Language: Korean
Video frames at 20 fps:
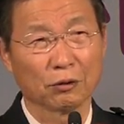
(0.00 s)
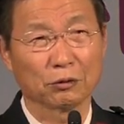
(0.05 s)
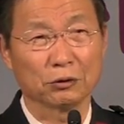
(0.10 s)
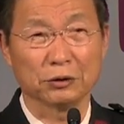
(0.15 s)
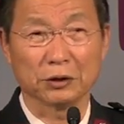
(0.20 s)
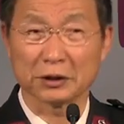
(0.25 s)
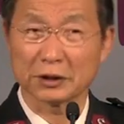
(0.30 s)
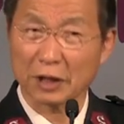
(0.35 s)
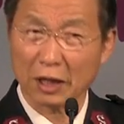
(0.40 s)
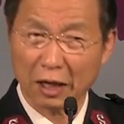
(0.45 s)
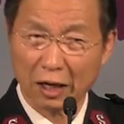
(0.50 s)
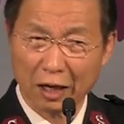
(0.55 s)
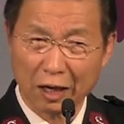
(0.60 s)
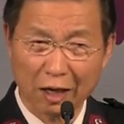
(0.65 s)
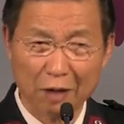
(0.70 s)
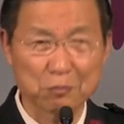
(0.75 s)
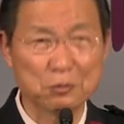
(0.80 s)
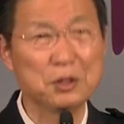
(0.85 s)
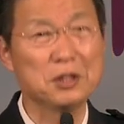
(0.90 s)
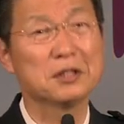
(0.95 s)
근데
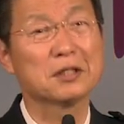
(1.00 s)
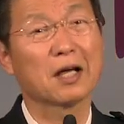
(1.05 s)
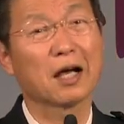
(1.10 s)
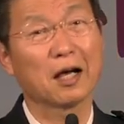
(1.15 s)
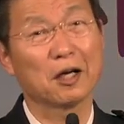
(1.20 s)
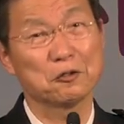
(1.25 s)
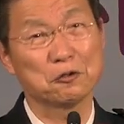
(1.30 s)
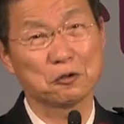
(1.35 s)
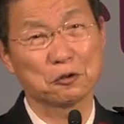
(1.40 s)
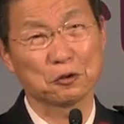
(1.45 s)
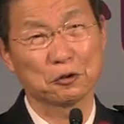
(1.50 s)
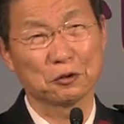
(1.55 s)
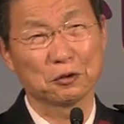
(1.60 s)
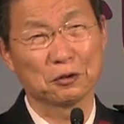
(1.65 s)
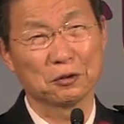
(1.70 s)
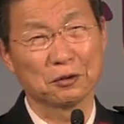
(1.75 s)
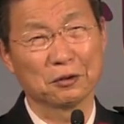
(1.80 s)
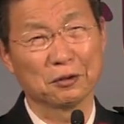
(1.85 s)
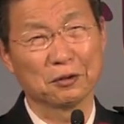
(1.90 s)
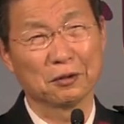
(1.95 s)
참 이상하죠.
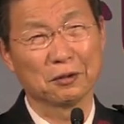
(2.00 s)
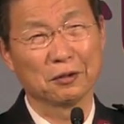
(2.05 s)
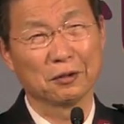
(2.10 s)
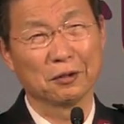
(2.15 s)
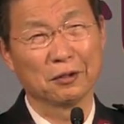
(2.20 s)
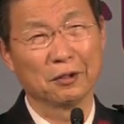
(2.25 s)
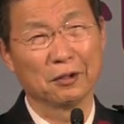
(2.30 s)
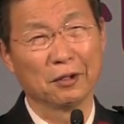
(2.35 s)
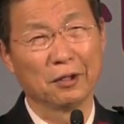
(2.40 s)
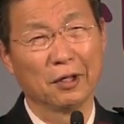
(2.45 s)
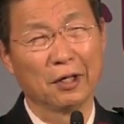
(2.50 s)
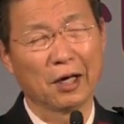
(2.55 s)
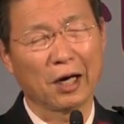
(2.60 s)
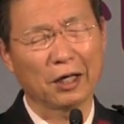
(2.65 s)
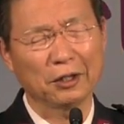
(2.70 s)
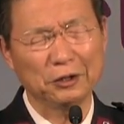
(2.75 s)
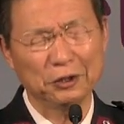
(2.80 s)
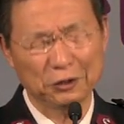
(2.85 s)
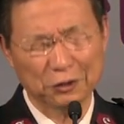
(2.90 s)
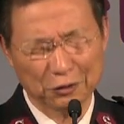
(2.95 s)

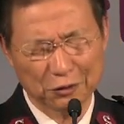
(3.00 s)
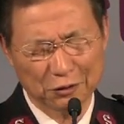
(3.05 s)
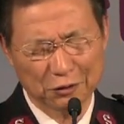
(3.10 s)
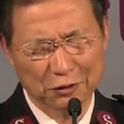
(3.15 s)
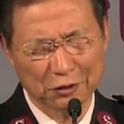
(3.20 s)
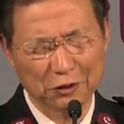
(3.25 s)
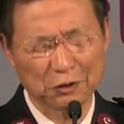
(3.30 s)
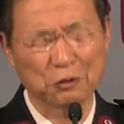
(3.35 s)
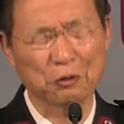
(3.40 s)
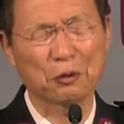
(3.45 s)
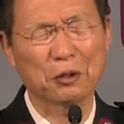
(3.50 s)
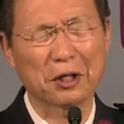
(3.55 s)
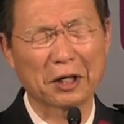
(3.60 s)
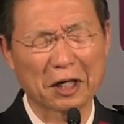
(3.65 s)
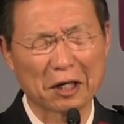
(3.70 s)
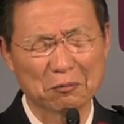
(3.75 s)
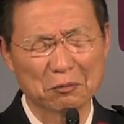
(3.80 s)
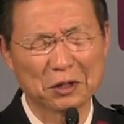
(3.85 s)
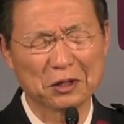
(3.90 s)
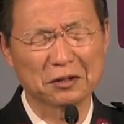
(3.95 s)
아니 늘
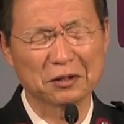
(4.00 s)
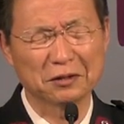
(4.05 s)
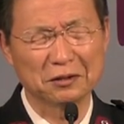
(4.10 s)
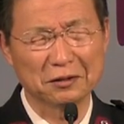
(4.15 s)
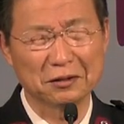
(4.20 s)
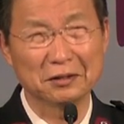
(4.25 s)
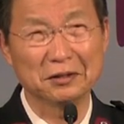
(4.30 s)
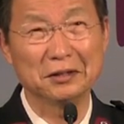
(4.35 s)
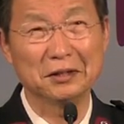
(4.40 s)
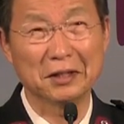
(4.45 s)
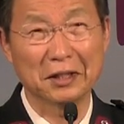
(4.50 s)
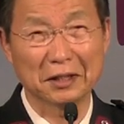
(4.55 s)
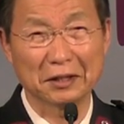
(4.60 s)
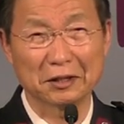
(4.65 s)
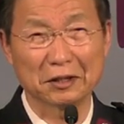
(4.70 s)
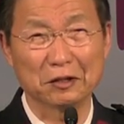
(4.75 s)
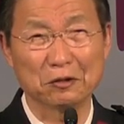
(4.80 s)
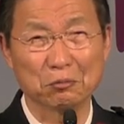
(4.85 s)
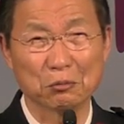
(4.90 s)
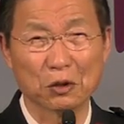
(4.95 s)
교회 가면 듣는
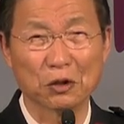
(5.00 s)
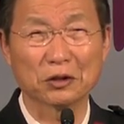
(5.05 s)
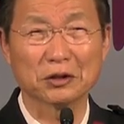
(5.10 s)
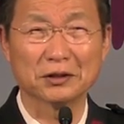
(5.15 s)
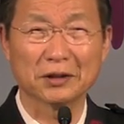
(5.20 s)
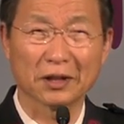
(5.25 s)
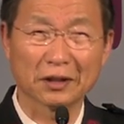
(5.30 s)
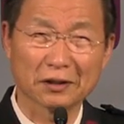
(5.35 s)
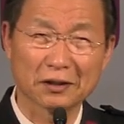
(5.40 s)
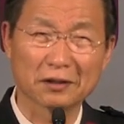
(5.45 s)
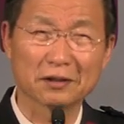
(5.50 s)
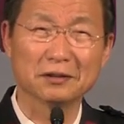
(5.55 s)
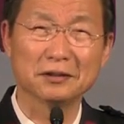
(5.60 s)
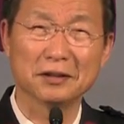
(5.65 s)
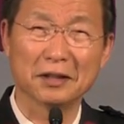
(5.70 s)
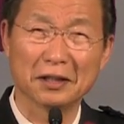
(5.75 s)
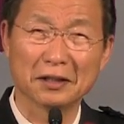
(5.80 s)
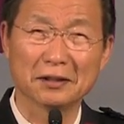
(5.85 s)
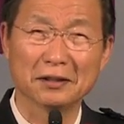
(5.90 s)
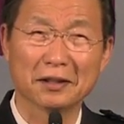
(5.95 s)
얘기 뭐 그냥
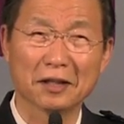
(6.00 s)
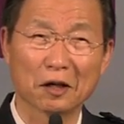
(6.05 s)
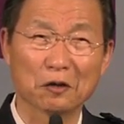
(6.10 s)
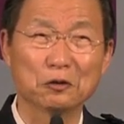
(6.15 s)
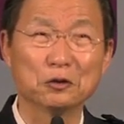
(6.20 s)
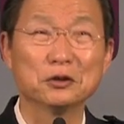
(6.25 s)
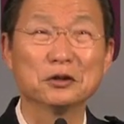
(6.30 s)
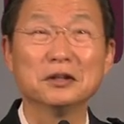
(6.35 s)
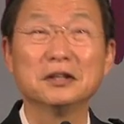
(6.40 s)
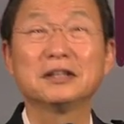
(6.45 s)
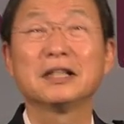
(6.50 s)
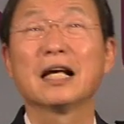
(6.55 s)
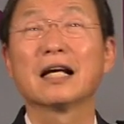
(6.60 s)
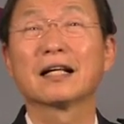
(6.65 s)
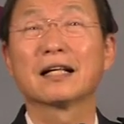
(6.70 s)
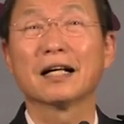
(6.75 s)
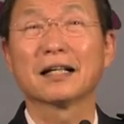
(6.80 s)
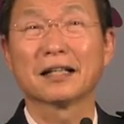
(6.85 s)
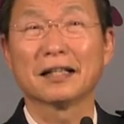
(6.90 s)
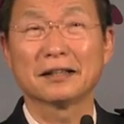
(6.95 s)
그런 얘기라고 늘
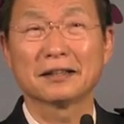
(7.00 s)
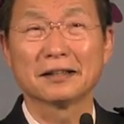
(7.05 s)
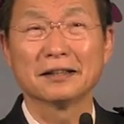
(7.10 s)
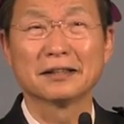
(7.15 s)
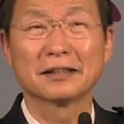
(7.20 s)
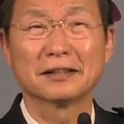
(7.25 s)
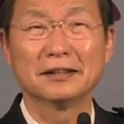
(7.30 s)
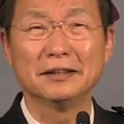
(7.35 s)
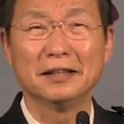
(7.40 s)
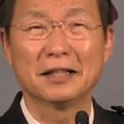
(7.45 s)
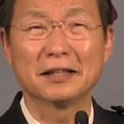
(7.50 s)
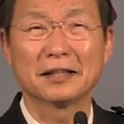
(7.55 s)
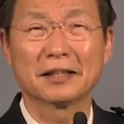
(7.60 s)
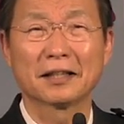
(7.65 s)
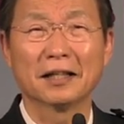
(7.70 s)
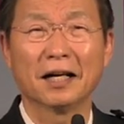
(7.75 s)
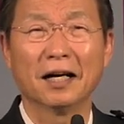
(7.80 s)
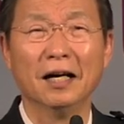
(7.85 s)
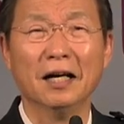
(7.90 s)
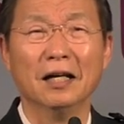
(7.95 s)
생각했던 그
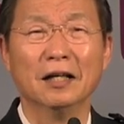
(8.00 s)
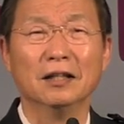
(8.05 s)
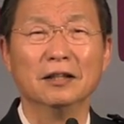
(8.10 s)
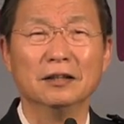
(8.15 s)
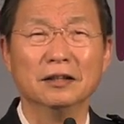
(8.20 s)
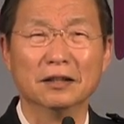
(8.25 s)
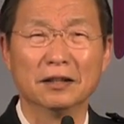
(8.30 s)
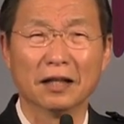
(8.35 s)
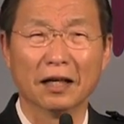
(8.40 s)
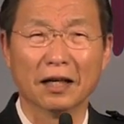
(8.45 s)
얘기가 어느